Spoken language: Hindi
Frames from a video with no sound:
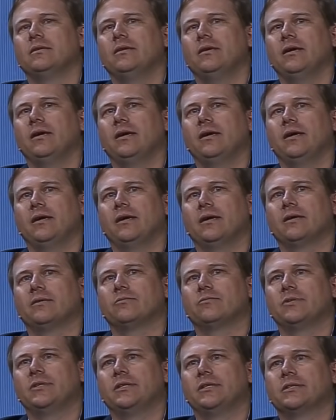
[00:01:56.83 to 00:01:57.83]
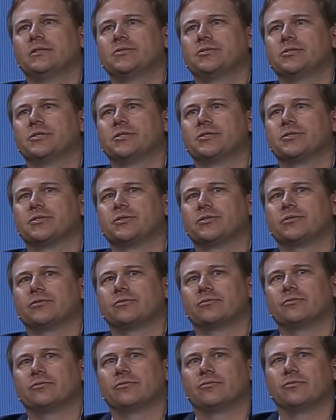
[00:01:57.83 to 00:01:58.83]
और वैसे
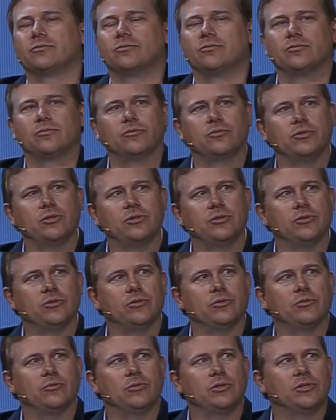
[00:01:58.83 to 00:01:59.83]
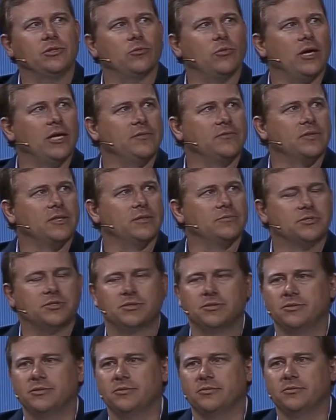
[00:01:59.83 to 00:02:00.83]
जब आपकी पत्नी आपके
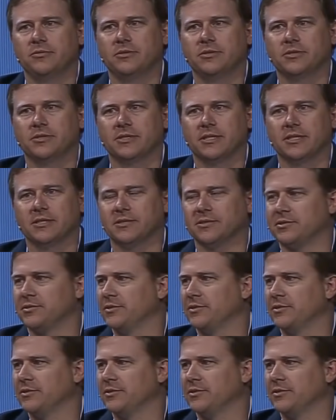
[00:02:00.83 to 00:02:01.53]
पास आती है और कहती